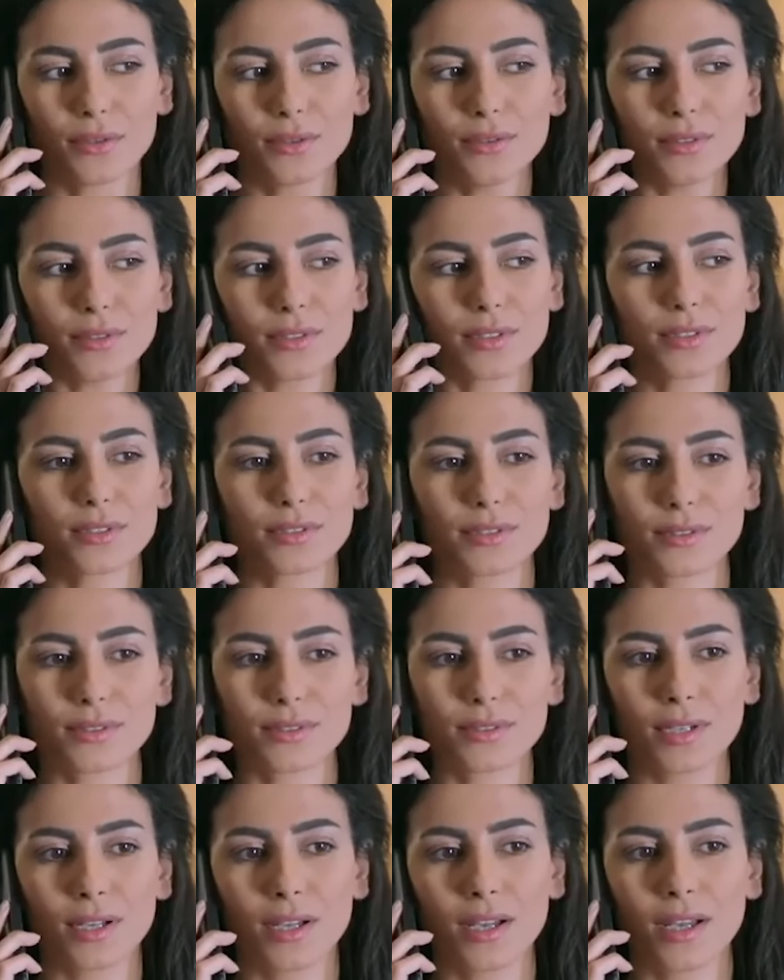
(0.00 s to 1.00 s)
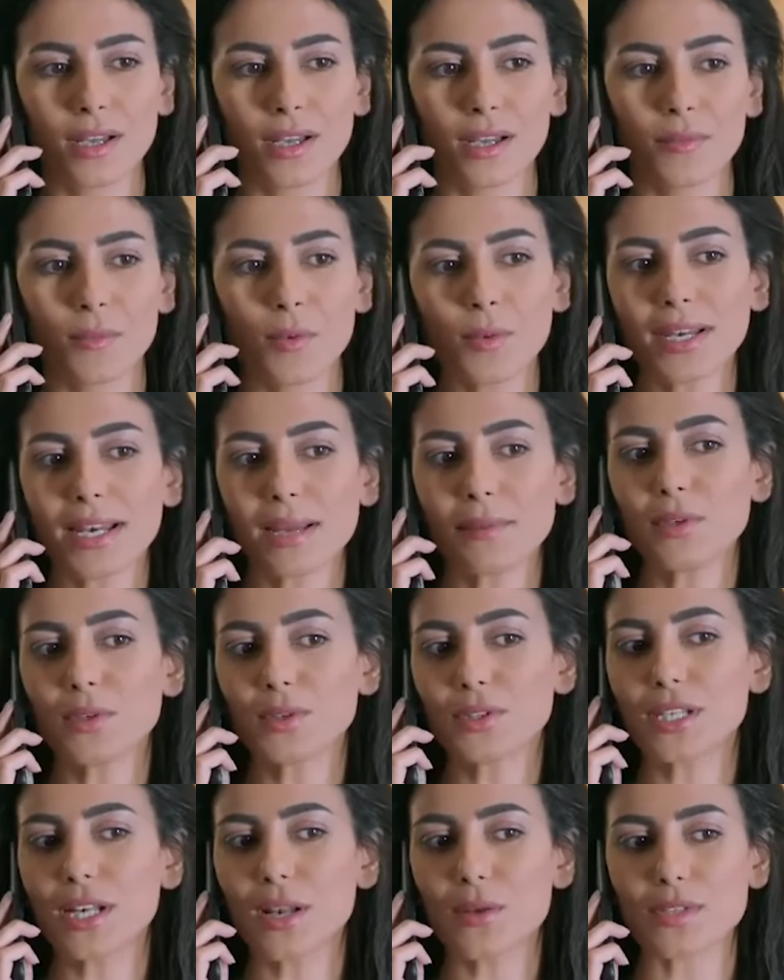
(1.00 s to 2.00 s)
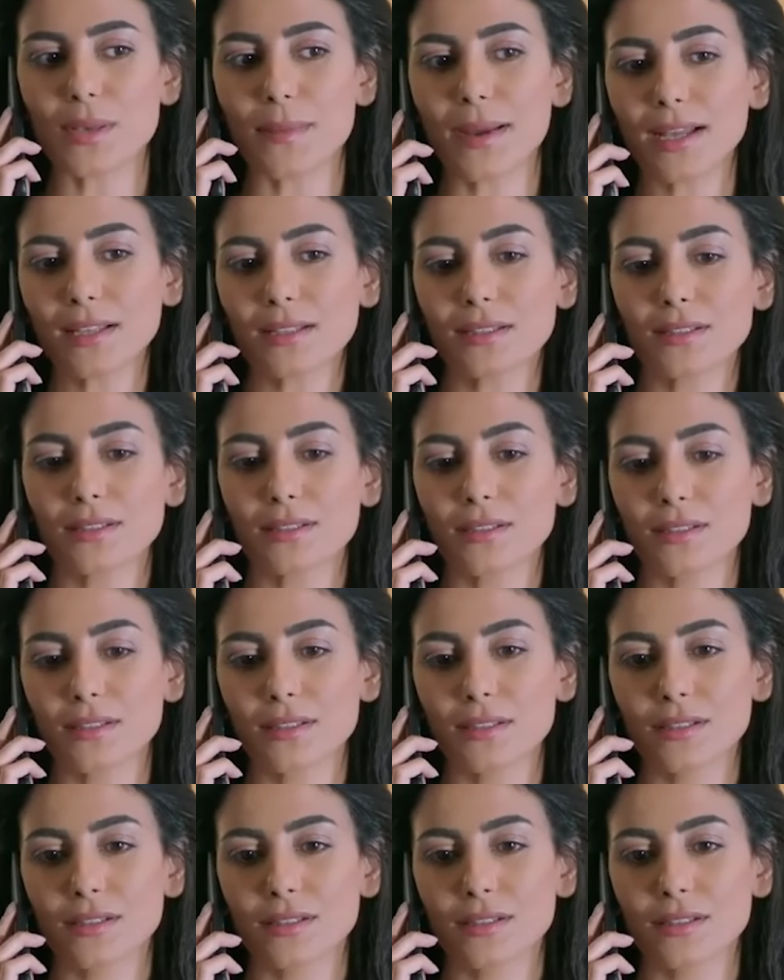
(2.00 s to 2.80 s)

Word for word: الو ممكن اعمل اوردر لو سمحت